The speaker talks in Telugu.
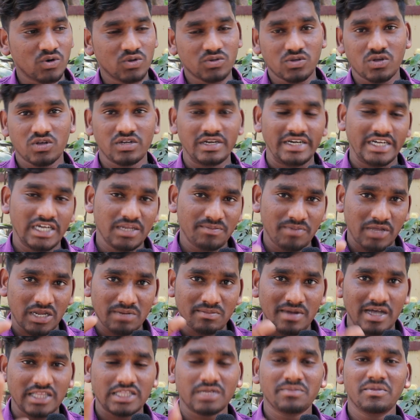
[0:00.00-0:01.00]
కొడుకు ఇంటి
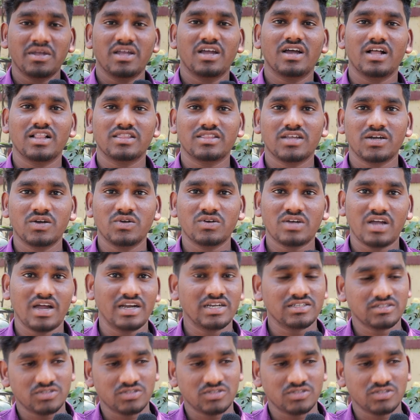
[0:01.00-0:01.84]
పేరు మాత్రం వేయగలుగుతాడు కానీ